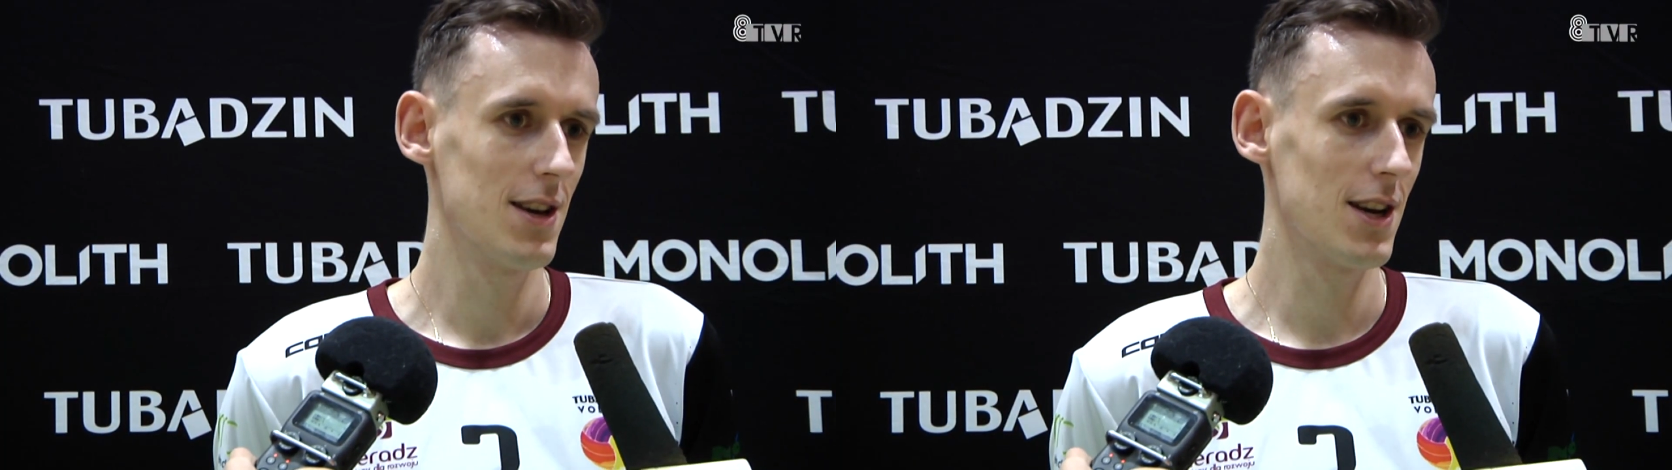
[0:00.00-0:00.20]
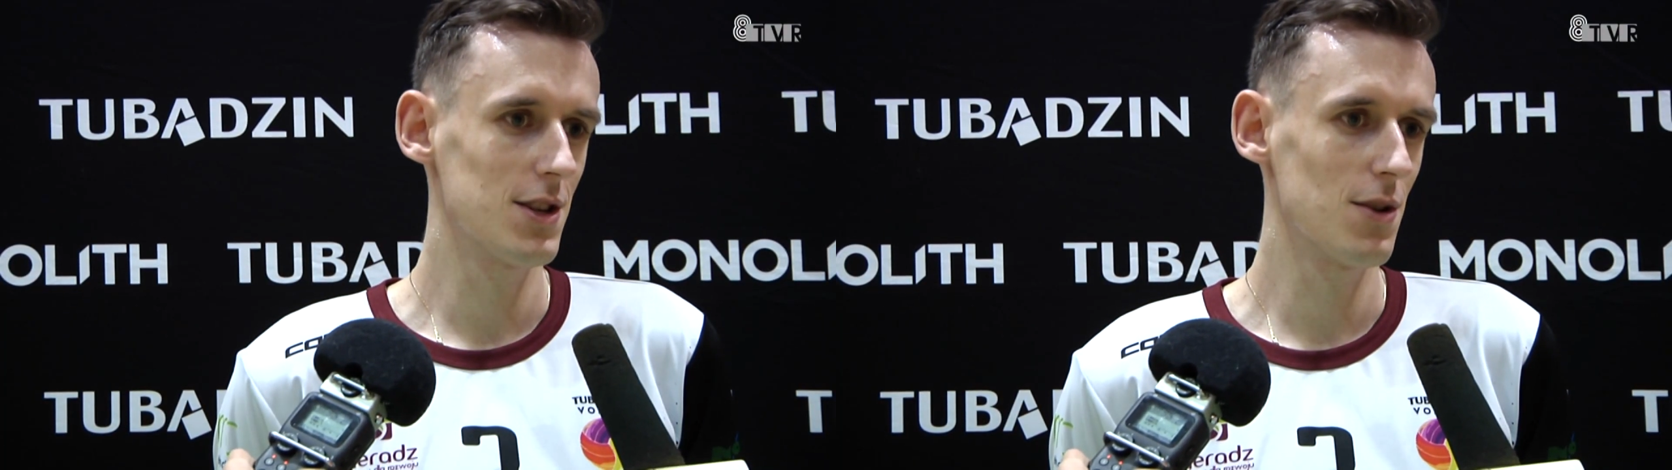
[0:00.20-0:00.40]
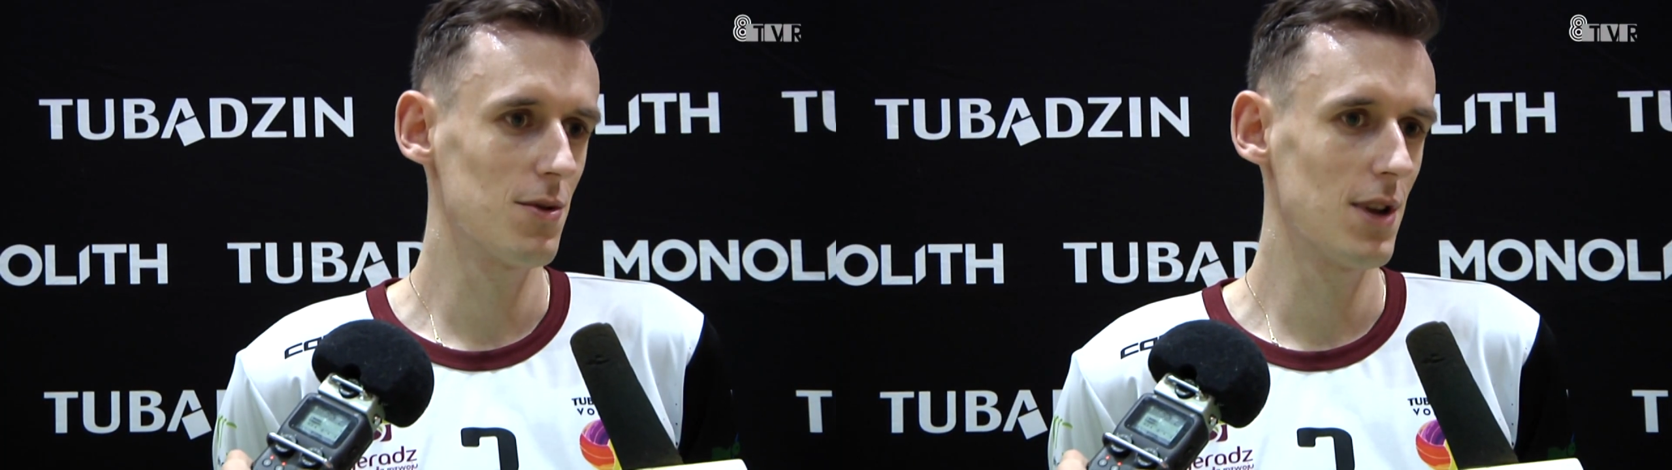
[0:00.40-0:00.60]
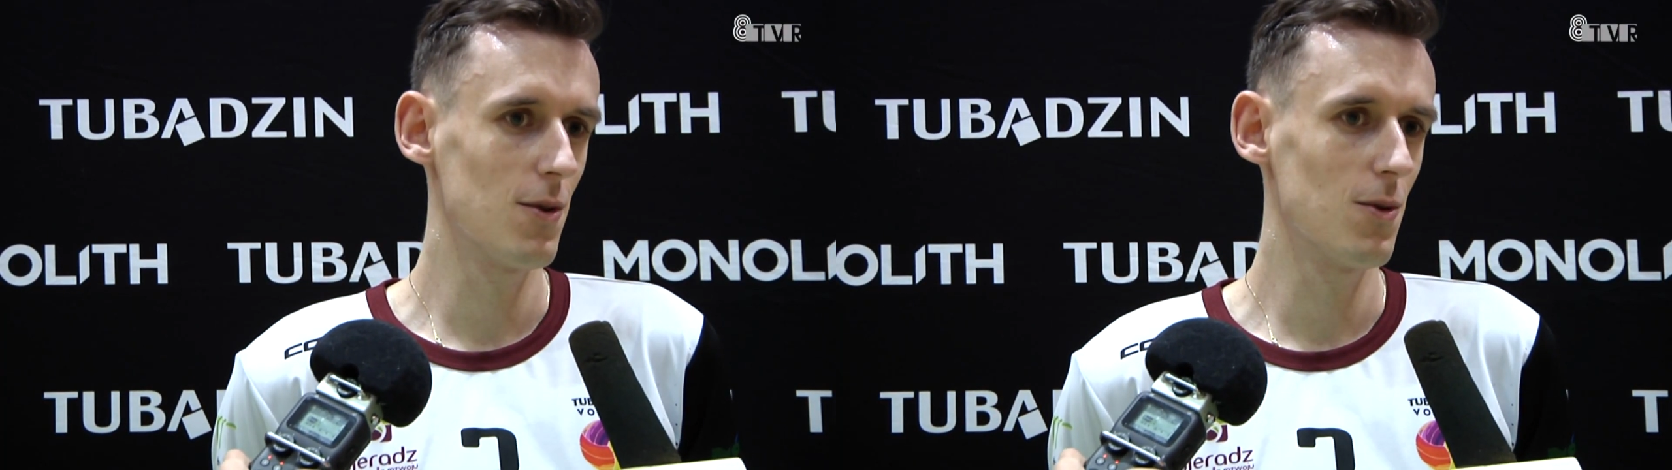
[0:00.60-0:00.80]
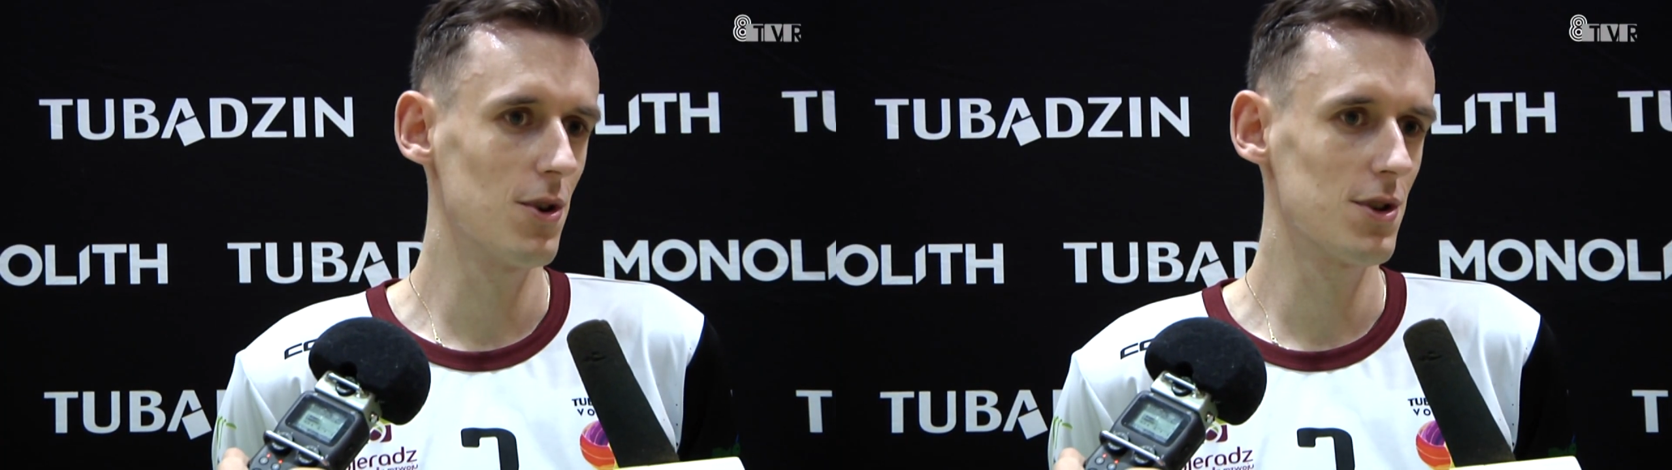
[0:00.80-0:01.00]
Jak się runda
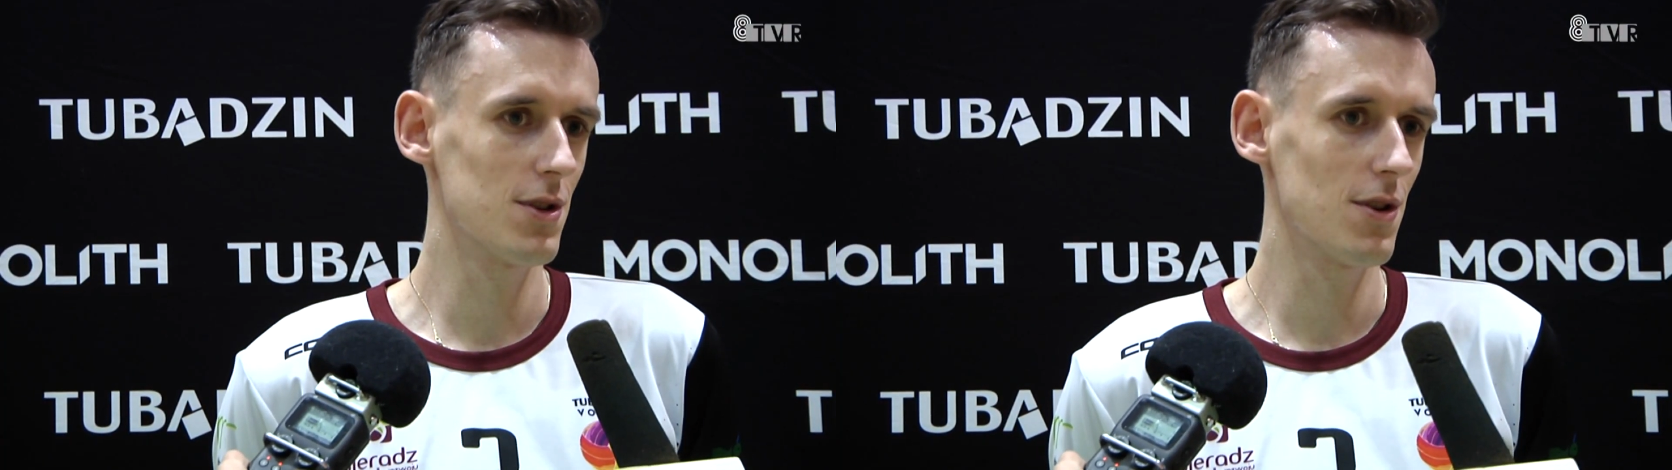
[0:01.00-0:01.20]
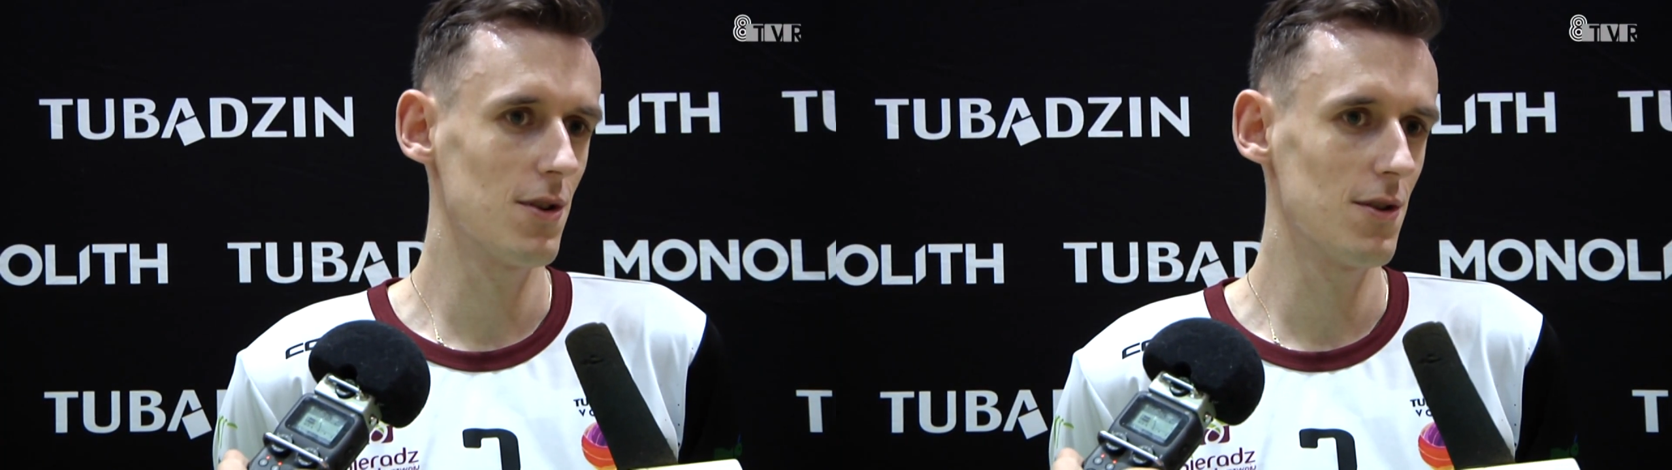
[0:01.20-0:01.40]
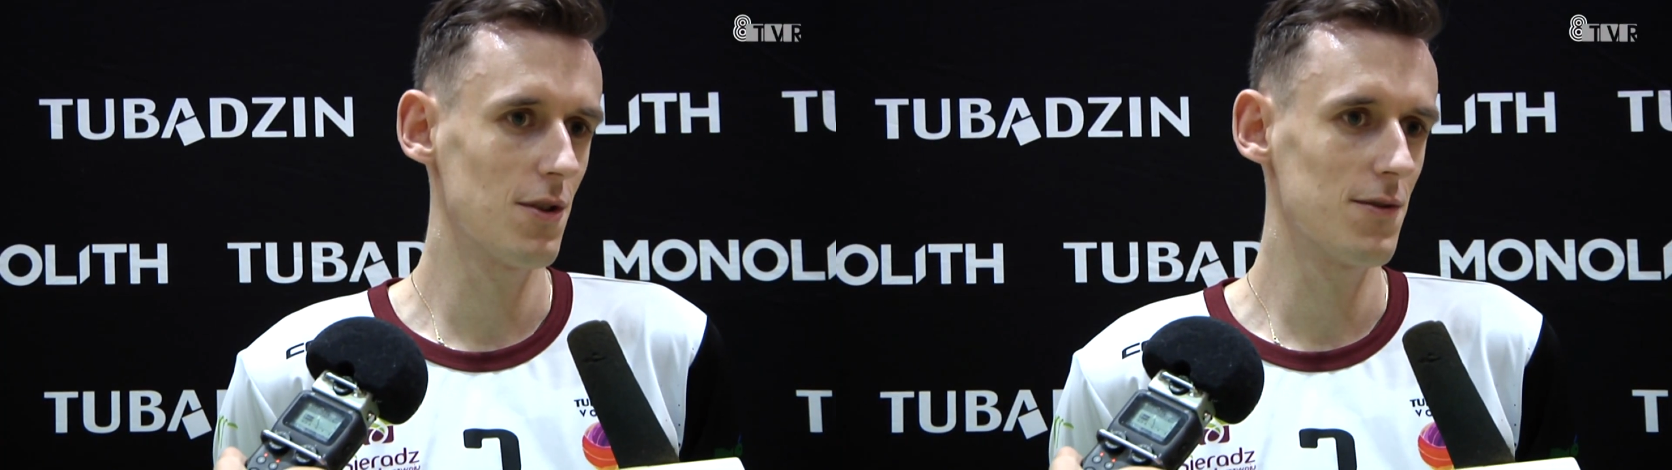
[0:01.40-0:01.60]
ułoży, to to,